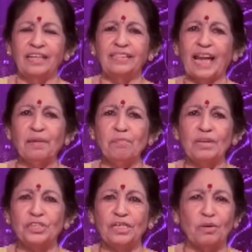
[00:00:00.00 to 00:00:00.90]
டைம்
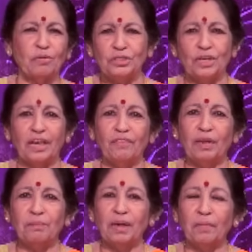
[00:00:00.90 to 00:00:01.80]
மெஷினை கொஞ்சம்
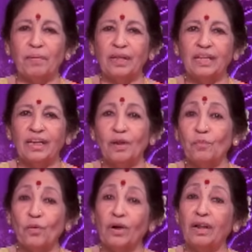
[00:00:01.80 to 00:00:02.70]
ரீவைண்ட் பண்ணி பார்த்தீங்கன்னா
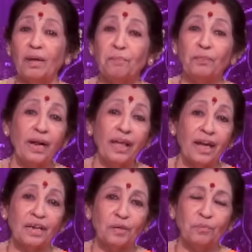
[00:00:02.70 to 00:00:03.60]
உங்களெலாம்
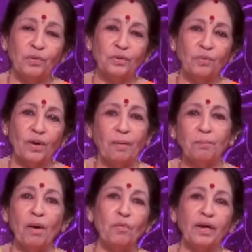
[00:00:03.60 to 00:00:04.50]
பிள்ளையாக இருக்கும்போது உங்கள்
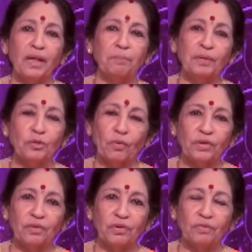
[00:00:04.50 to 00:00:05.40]
அம்மா உங்களை எப்படி
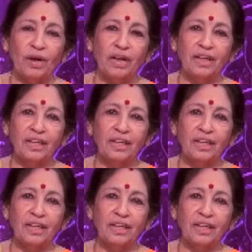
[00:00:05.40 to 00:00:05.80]
துவட்டி விடுவாங்க